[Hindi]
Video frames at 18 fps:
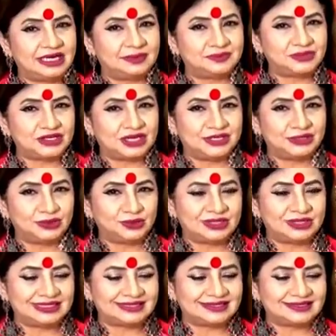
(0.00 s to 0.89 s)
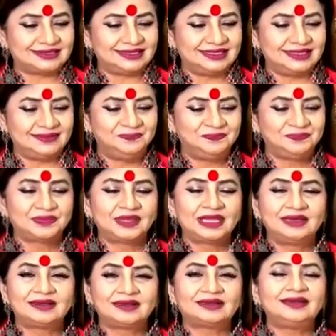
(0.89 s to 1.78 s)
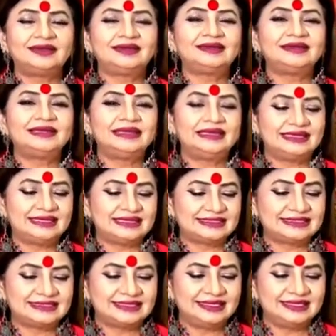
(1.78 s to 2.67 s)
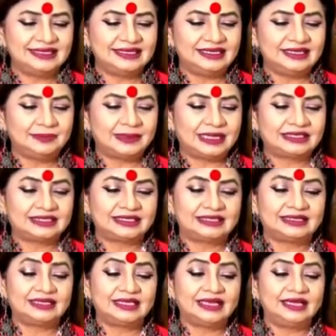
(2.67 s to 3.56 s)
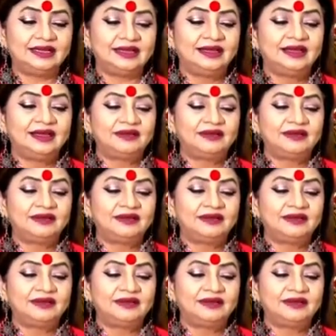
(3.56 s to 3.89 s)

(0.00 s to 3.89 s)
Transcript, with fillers: आप चाहे तो कर सकते हैं कर्क यानी कैंसेरियन की बात करते हैं